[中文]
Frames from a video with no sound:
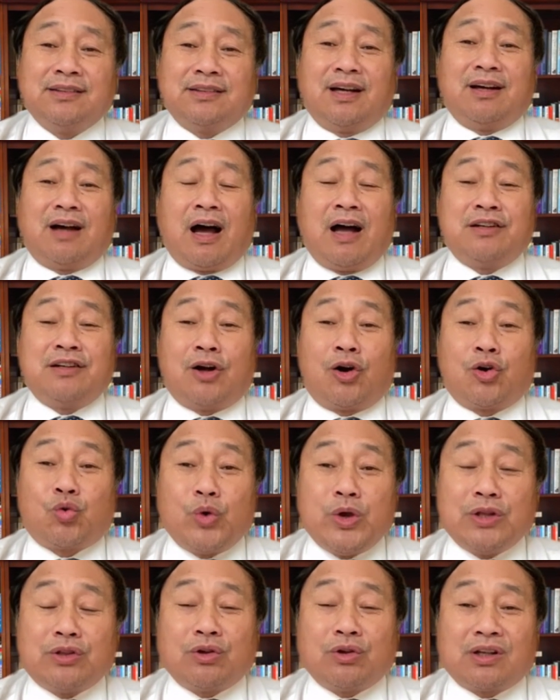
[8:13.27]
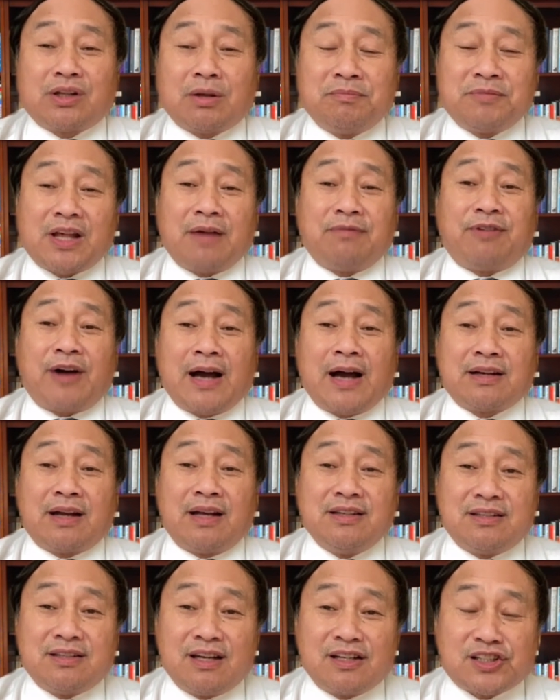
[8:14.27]
呃，按照规则这么在发
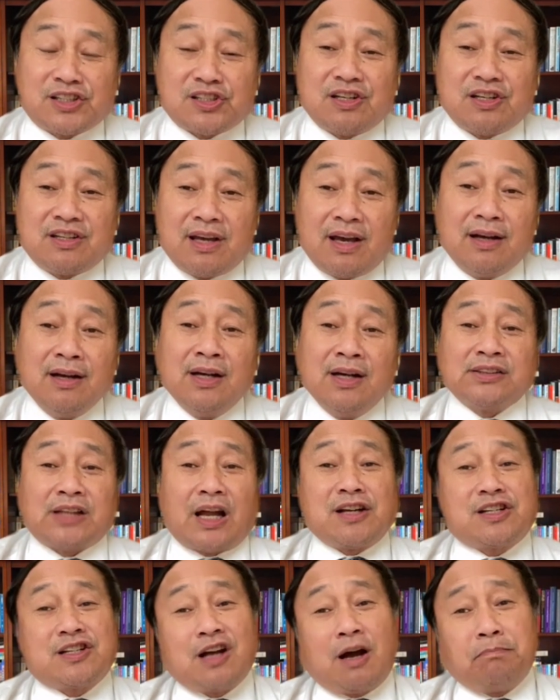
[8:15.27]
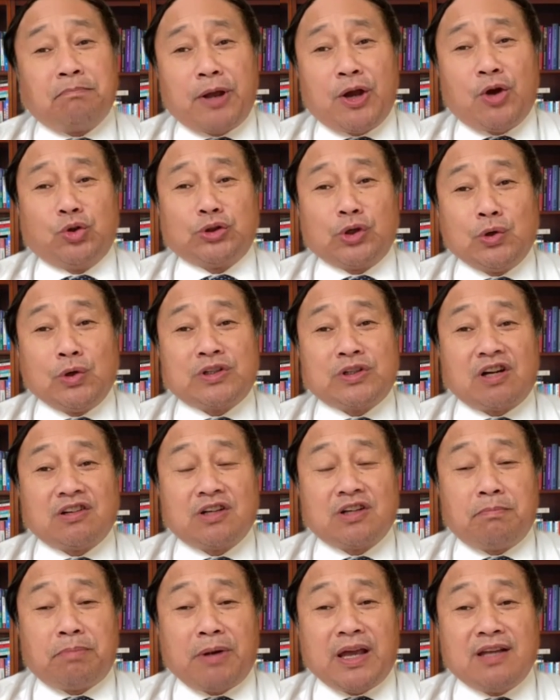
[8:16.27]
展一些事业，但实际上背后都有政
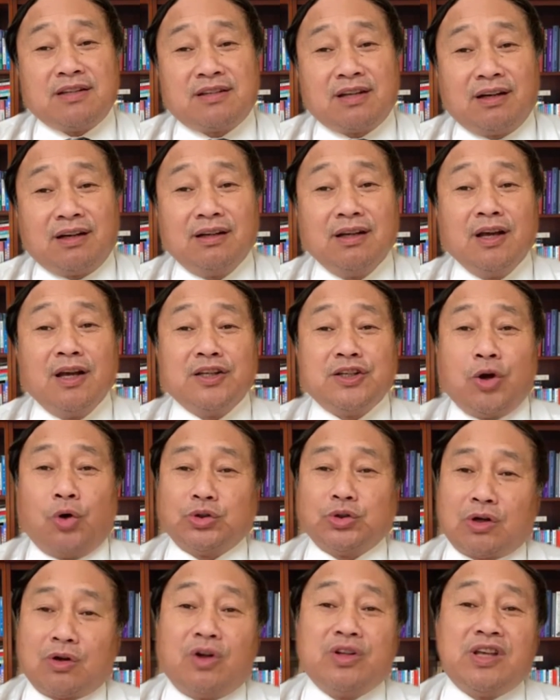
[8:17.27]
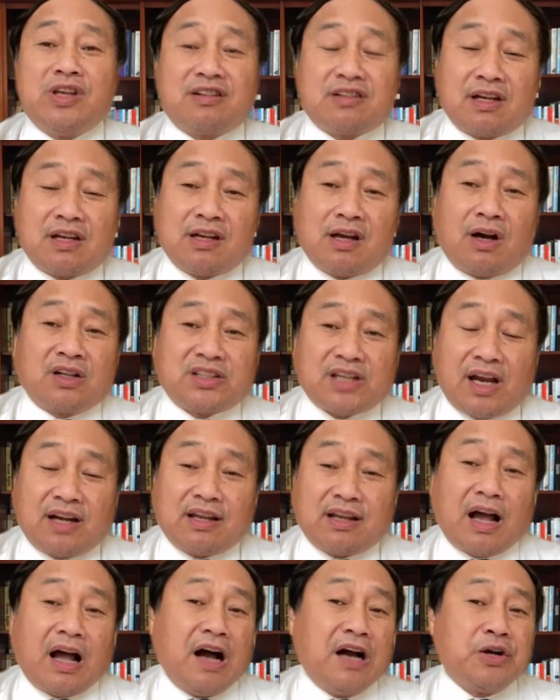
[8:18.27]
治背景。有的时候你真的要建
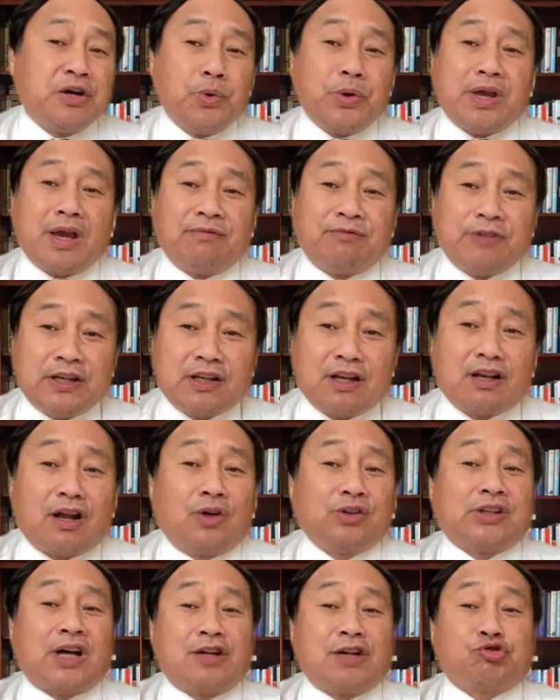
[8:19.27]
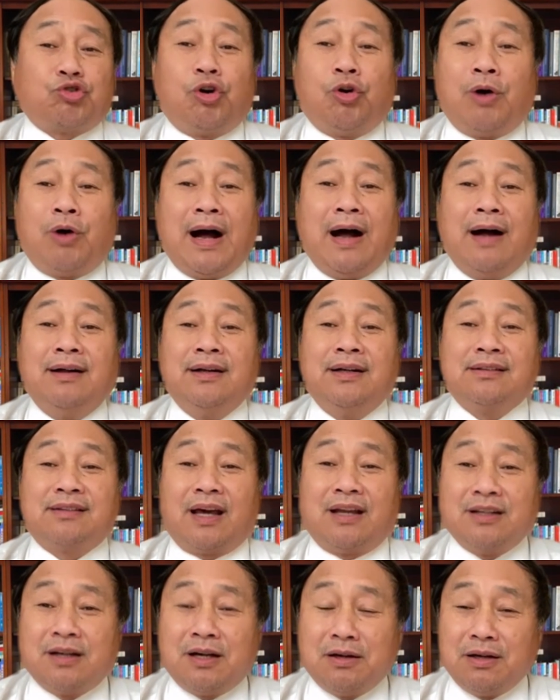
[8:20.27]
立行规，也非得老大说话
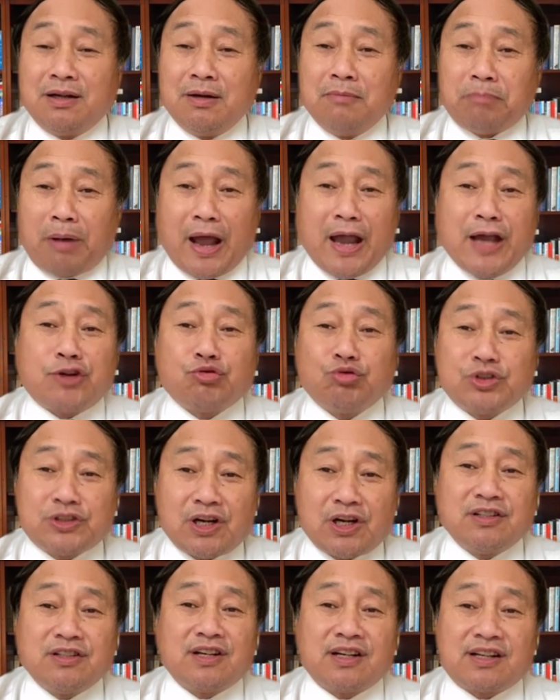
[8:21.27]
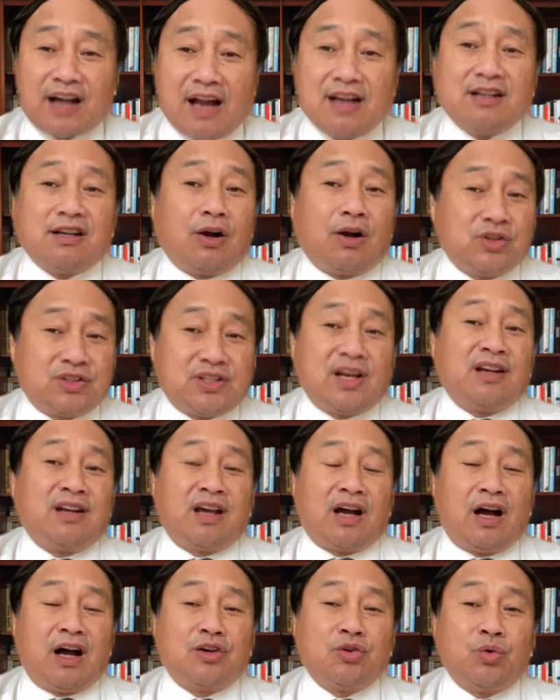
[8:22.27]
才能。排除政治干扰，建
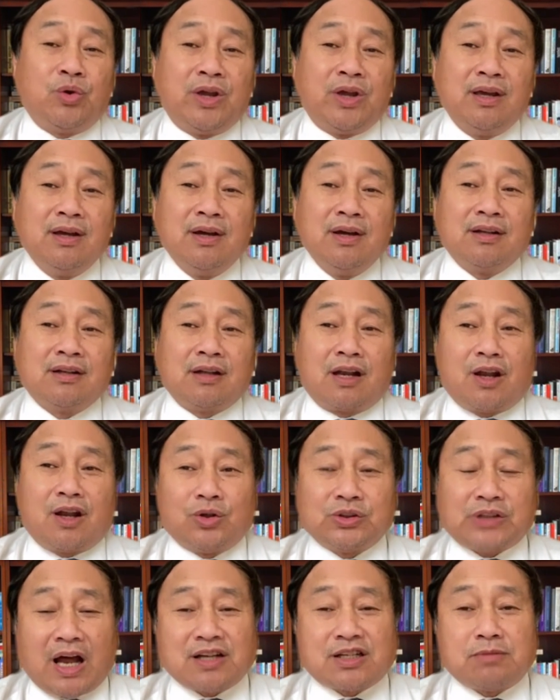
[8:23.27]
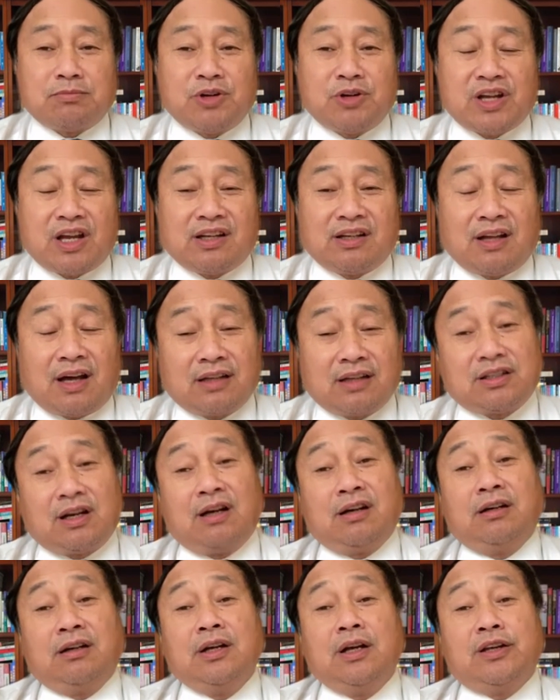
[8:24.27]
立行规。那老大是不是这个呢？
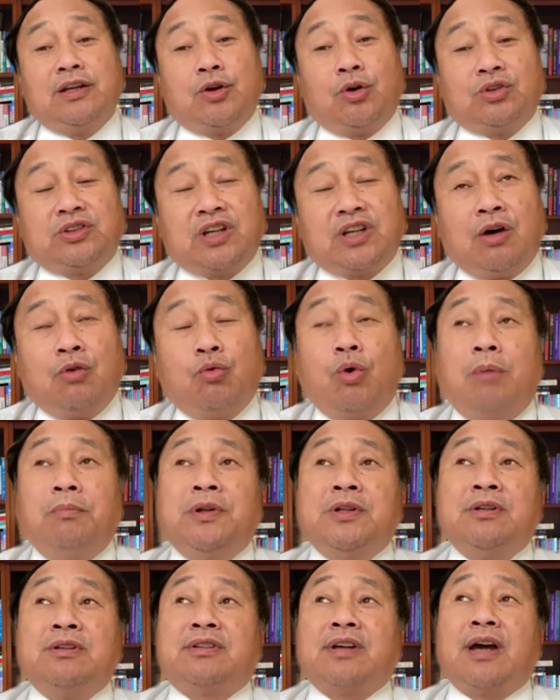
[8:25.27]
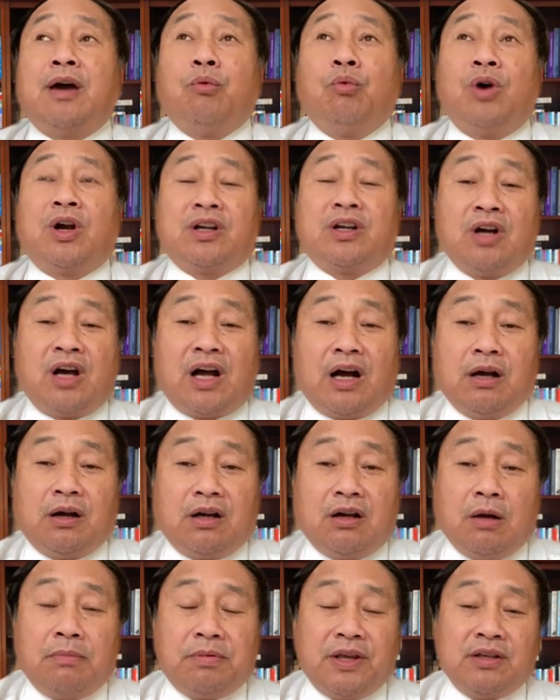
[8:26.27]
像有像我们在我跟和
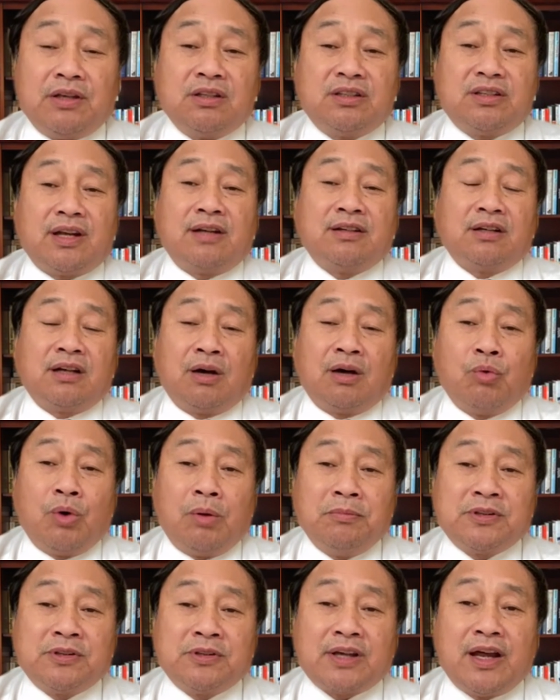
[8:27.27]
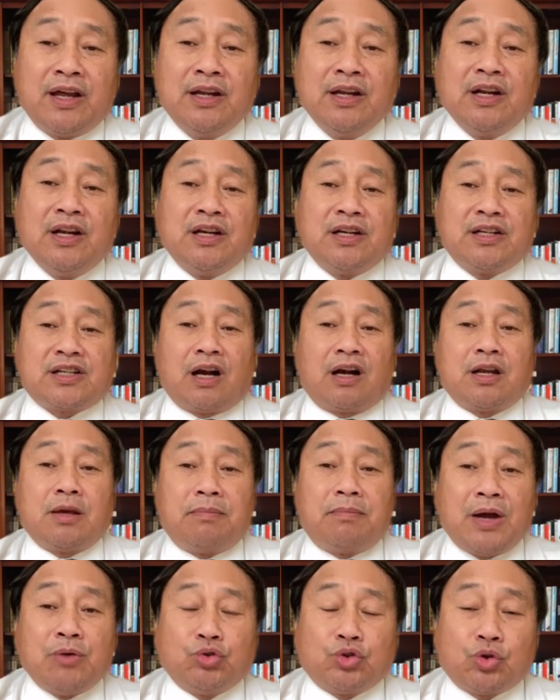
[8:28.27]
和平先生呢，我们在上礼
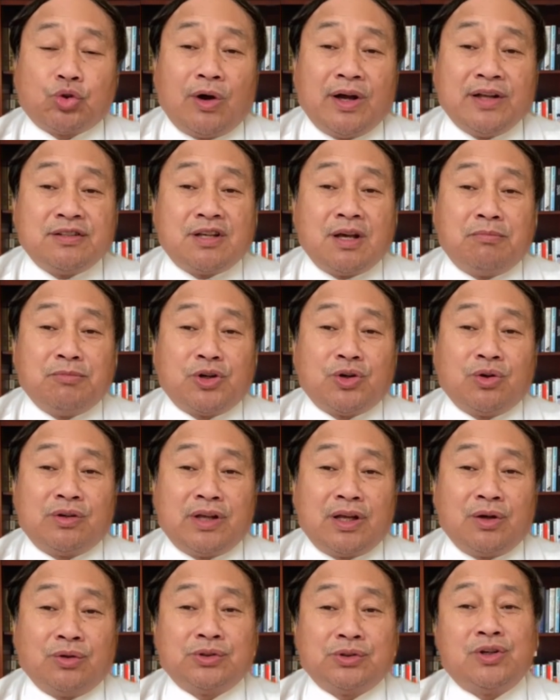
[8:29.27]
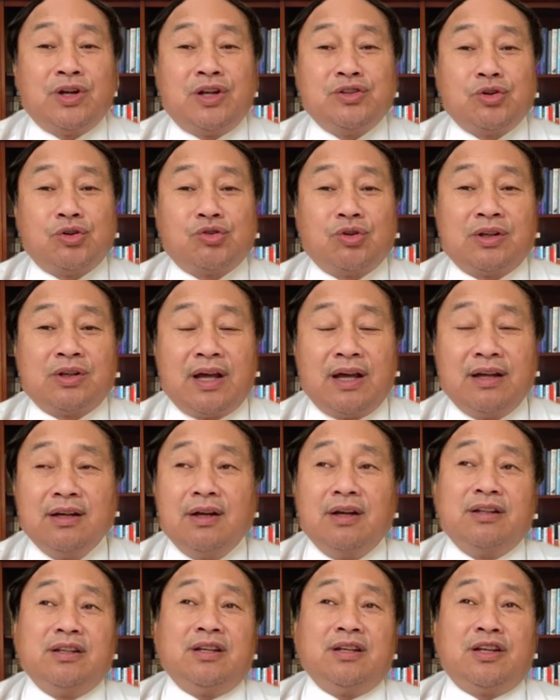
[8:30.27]
拜五做完节目之后呢，有的人就说呢，
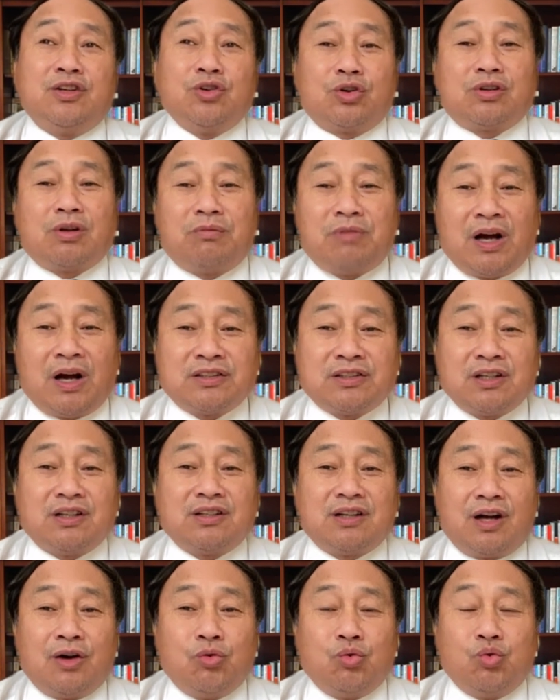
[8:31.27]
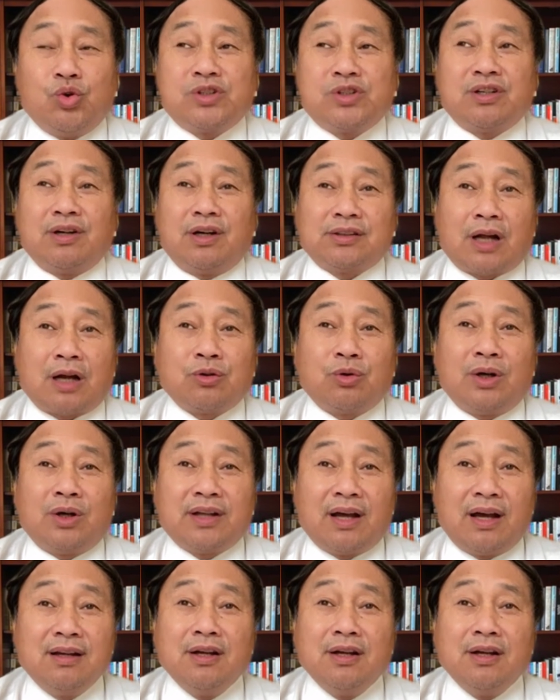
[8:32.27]
你又得往政治上胡扯。他说呢，